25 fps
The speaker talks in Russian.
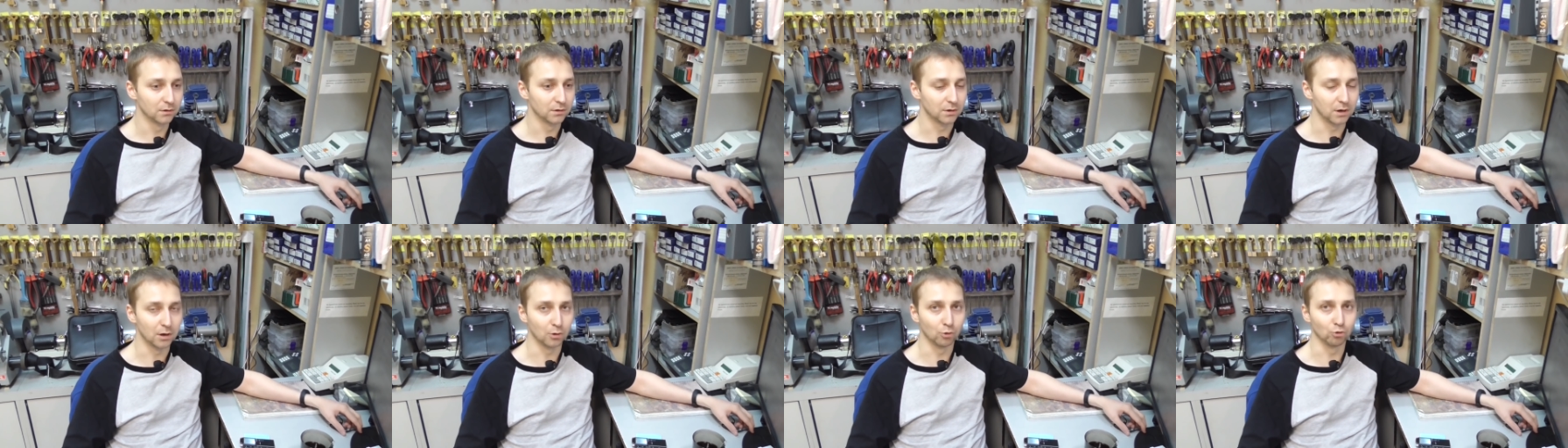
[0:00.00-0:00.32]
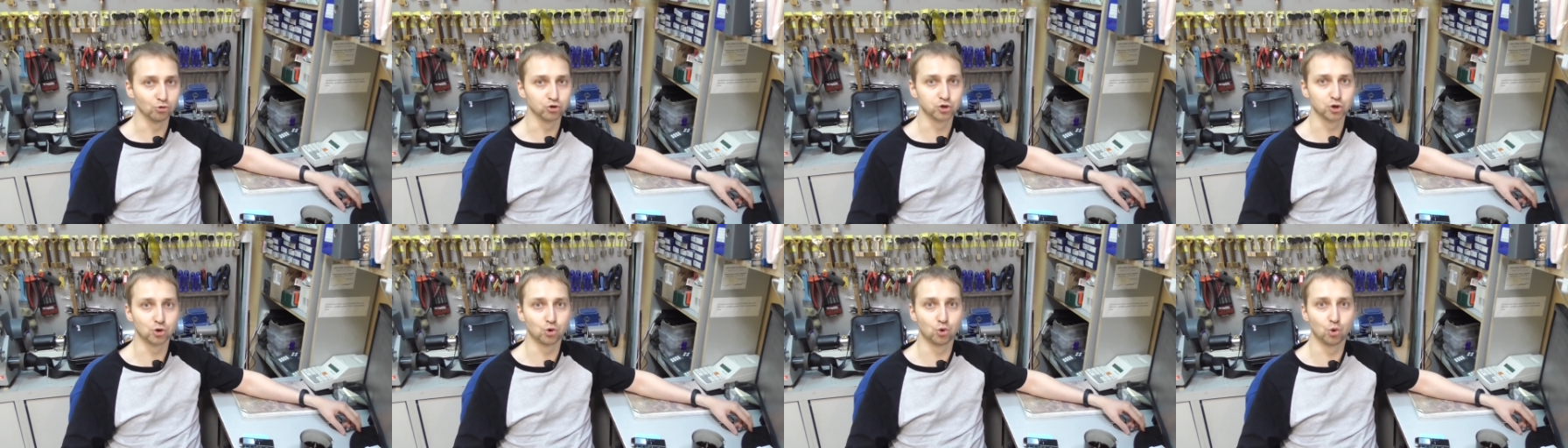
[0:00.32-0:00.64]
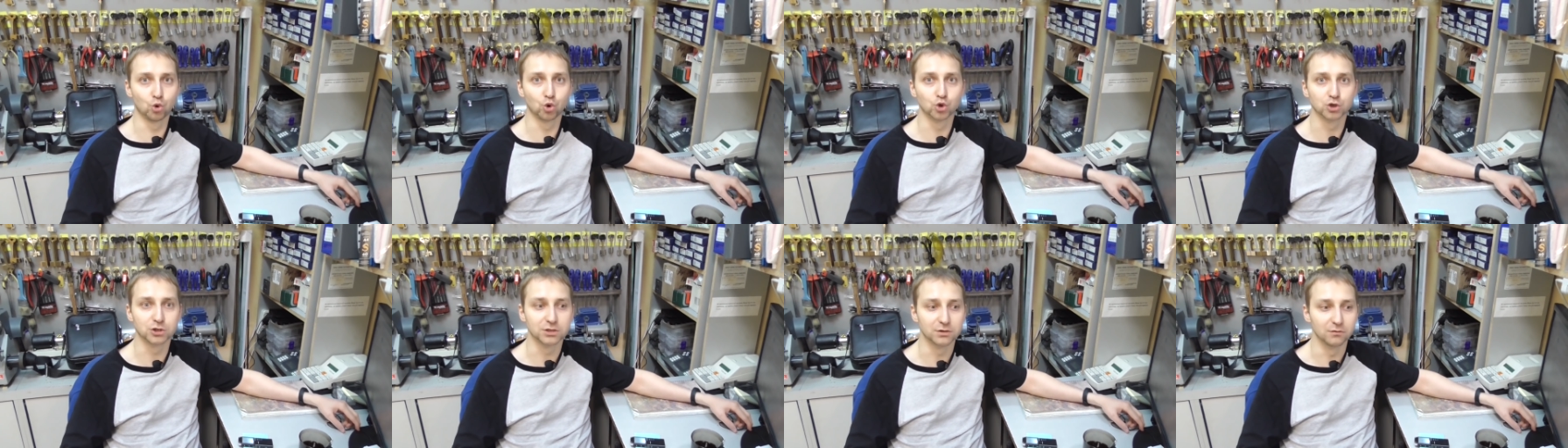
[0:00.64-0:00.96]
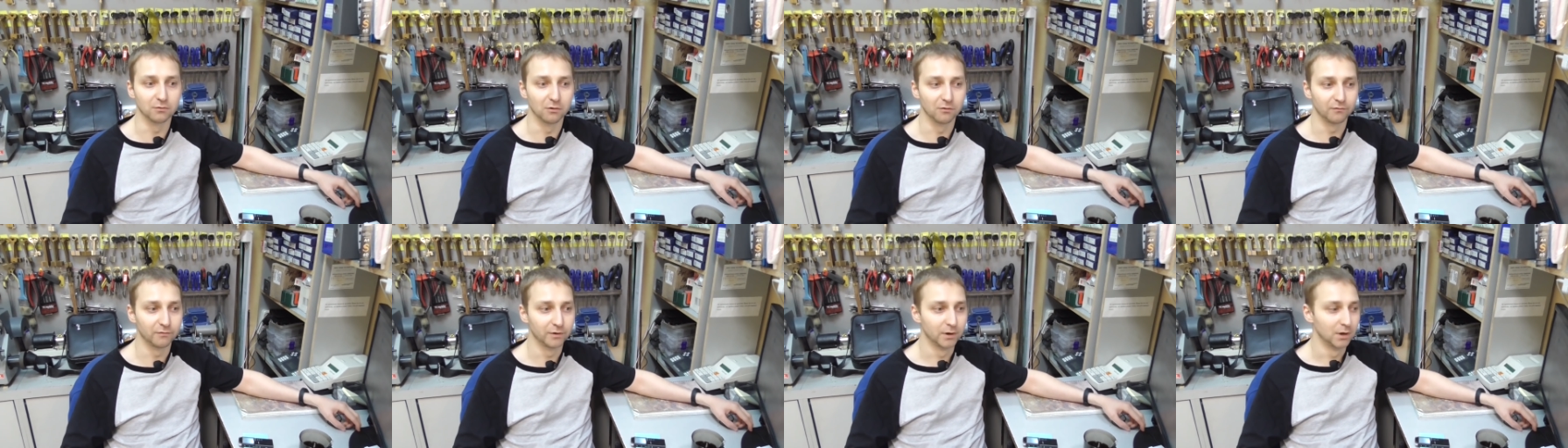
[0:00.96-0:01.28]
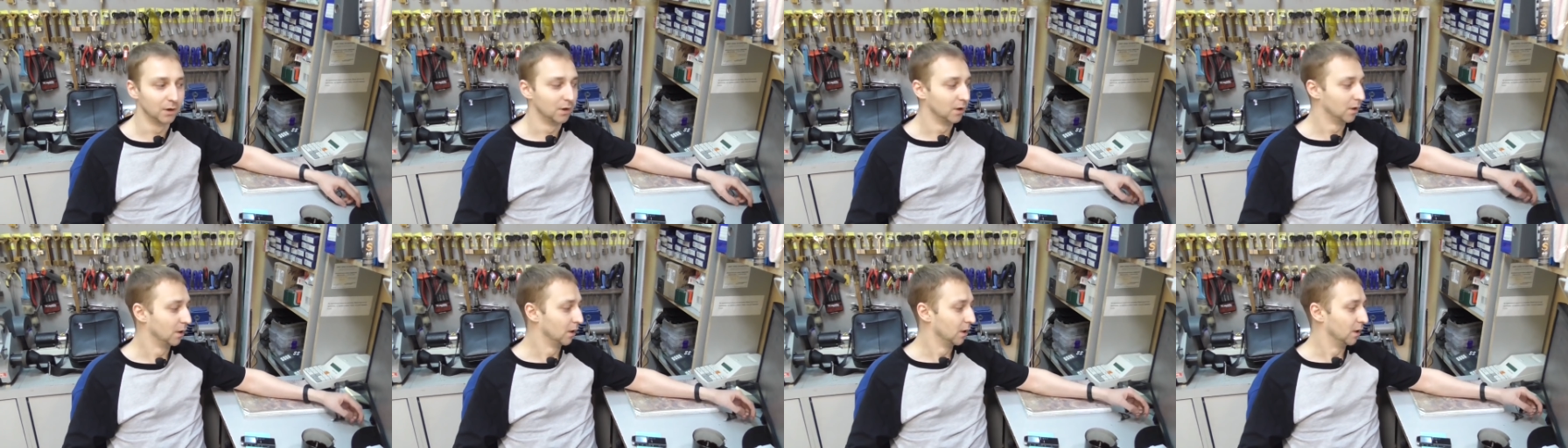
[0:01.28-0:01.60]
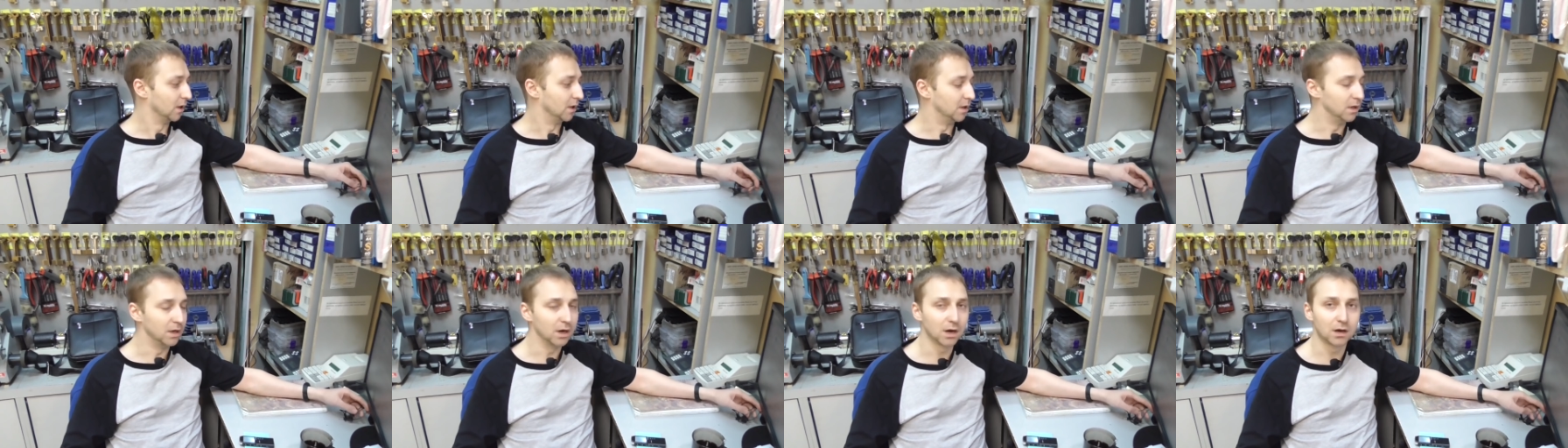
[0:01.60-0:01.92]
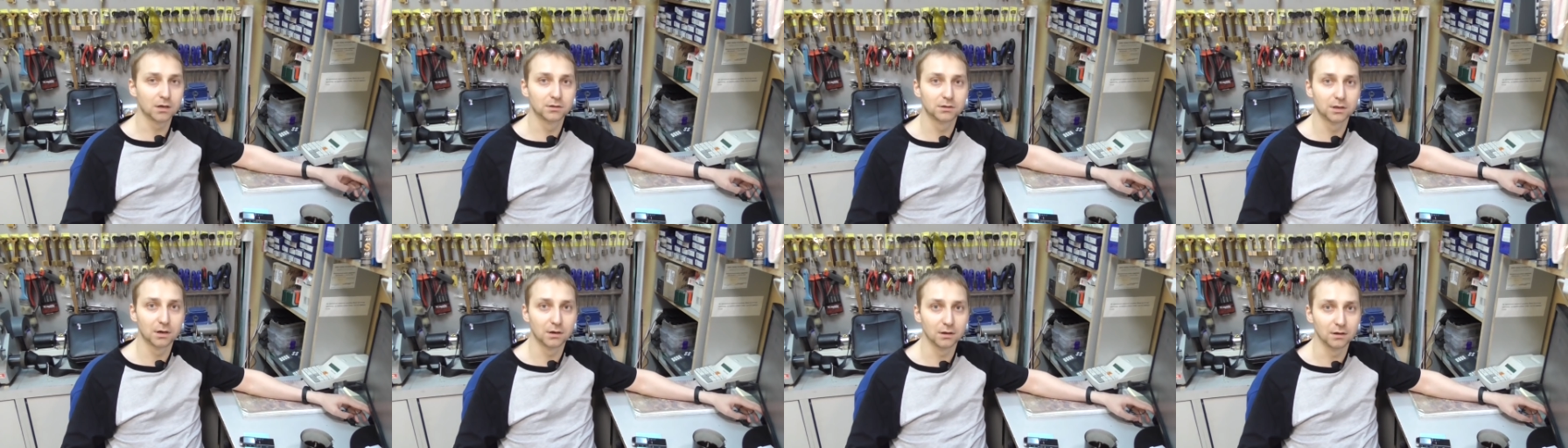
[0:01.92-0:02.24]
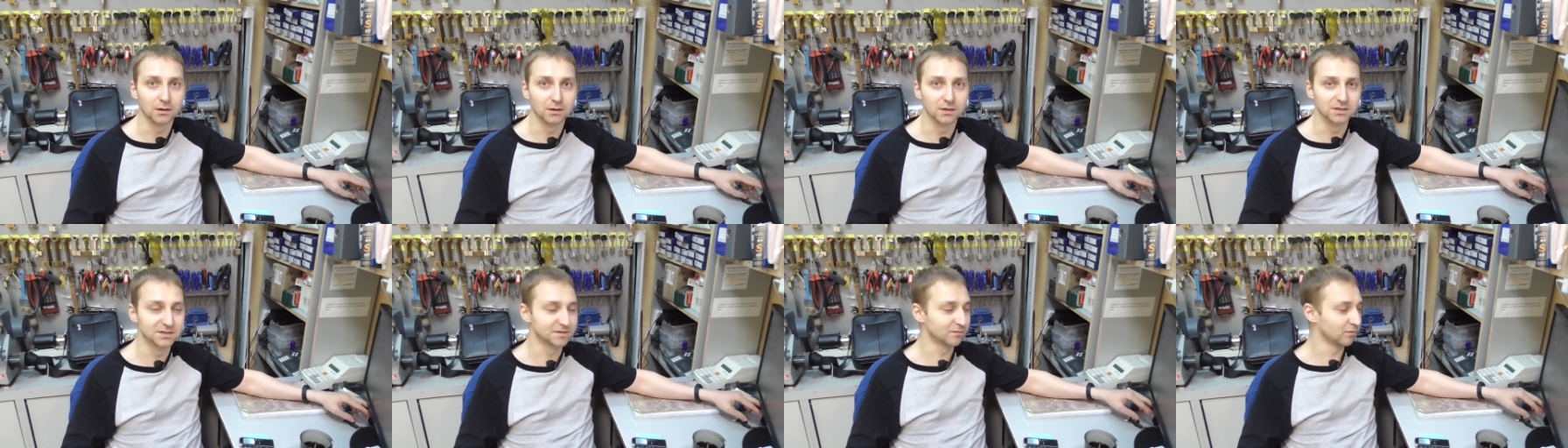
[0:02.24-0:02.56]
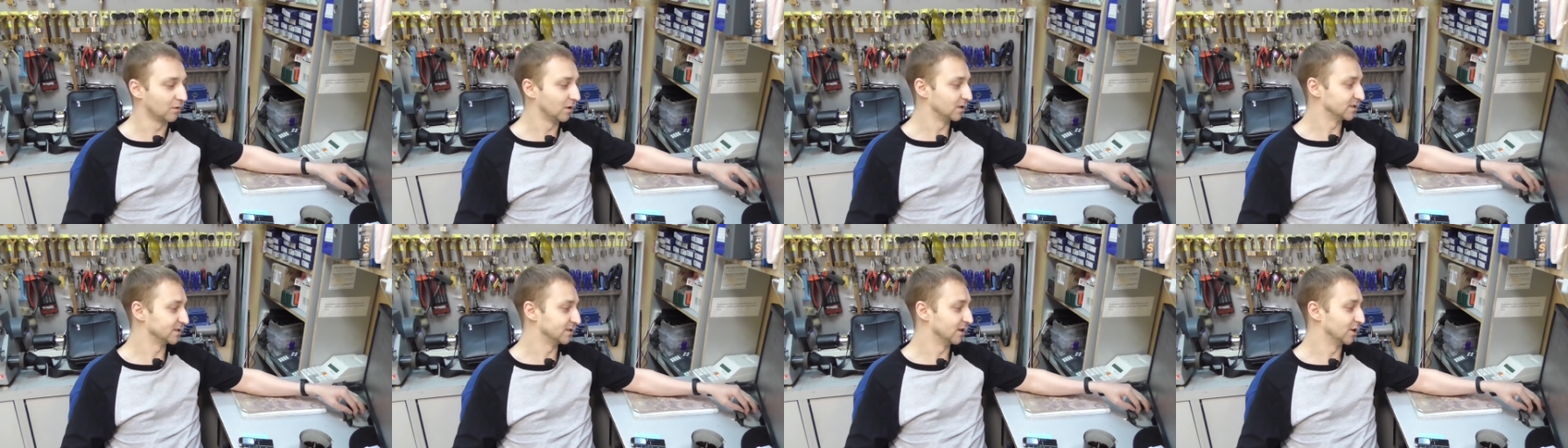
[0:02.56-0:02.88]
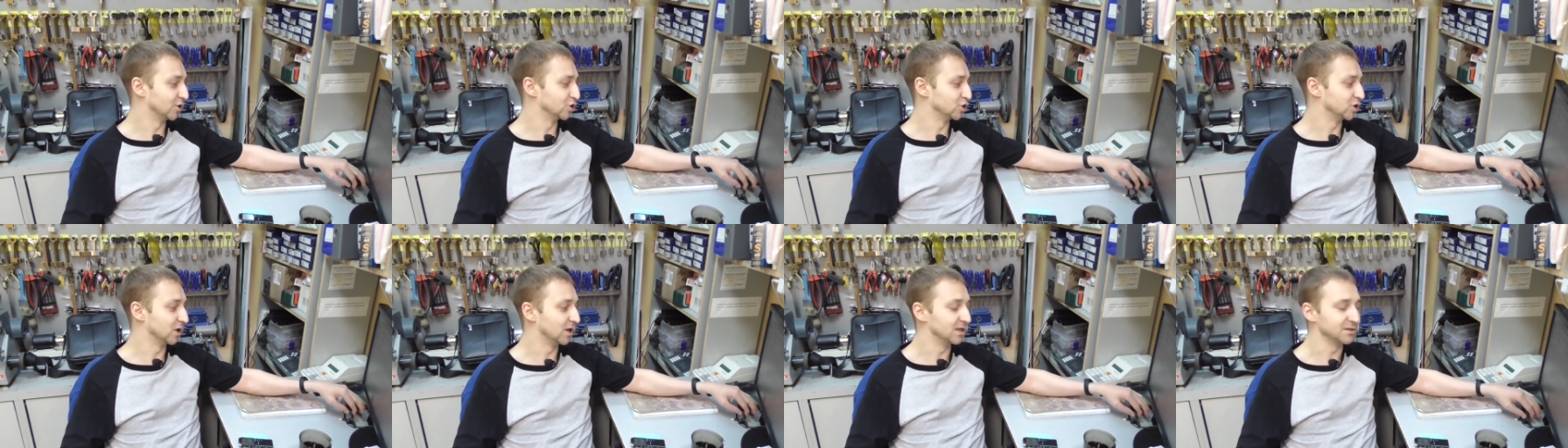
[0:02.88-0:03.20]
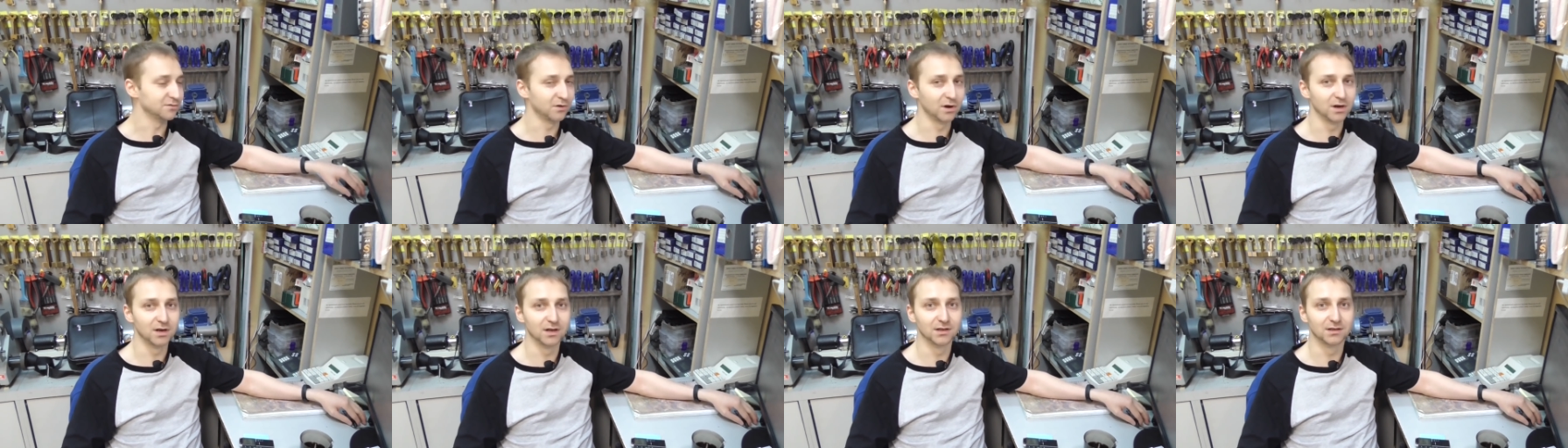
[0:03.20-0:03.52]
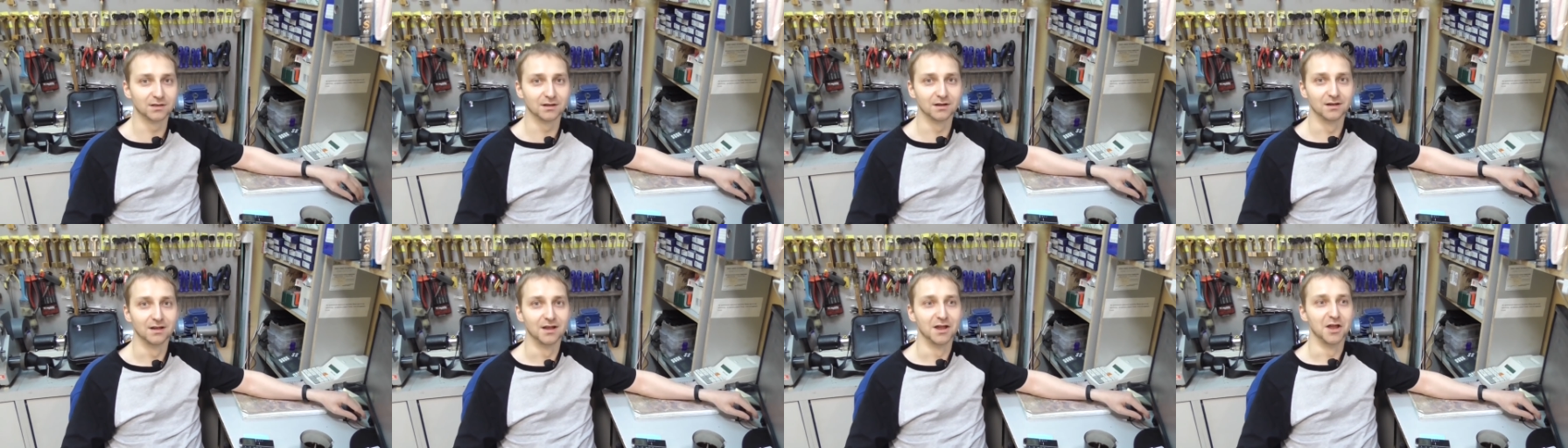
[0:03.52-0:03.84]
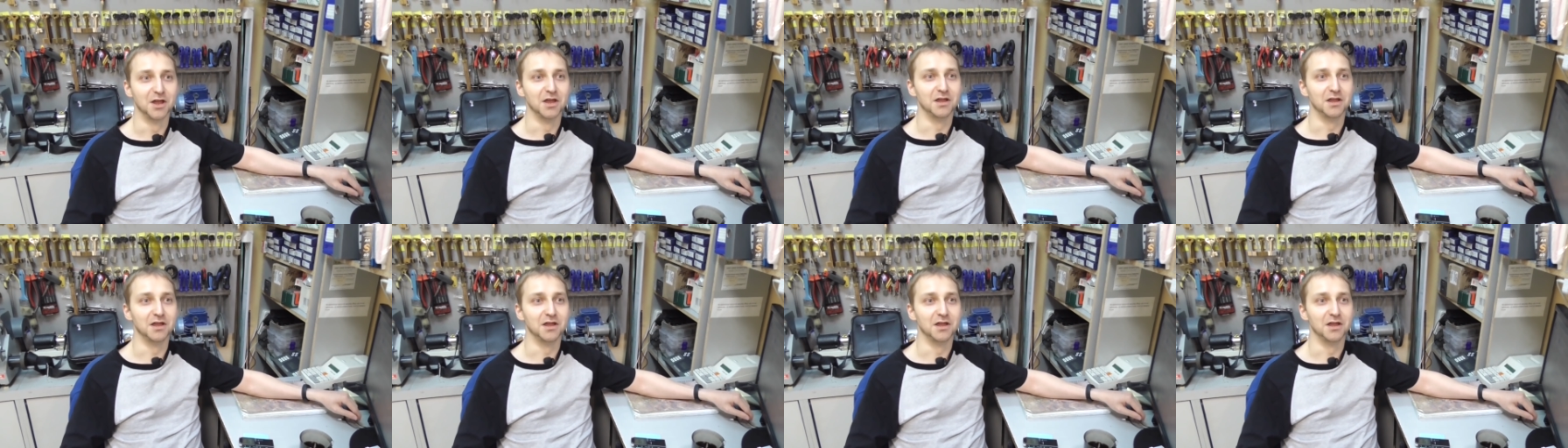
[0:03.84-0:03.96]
хороших отзывов. Некоторые из вас даже назвали это